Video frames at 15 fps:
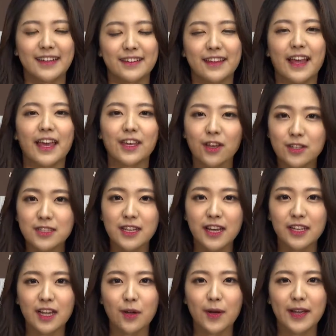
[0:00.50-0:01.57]
네,
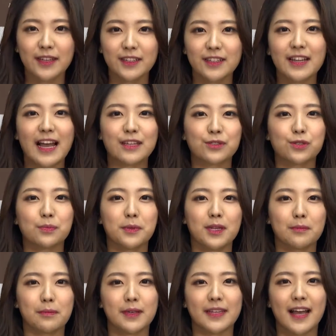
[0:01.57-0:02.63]
현장에 나와 있는
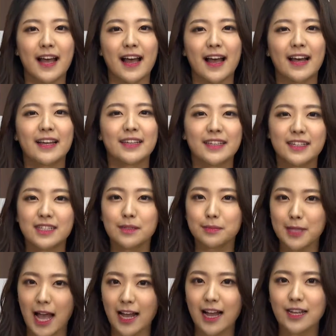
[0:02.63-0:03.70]
안수민입니다.
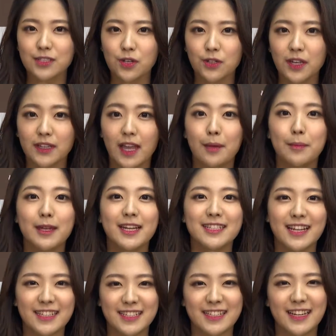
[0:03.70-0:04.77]
24강전에
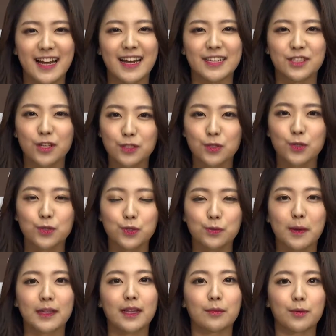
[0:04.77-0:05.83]
대미를 장식할 첫
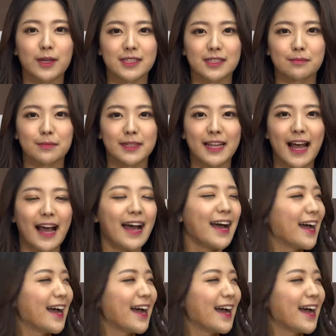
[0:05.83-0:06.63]
선수 만나보겠습니다.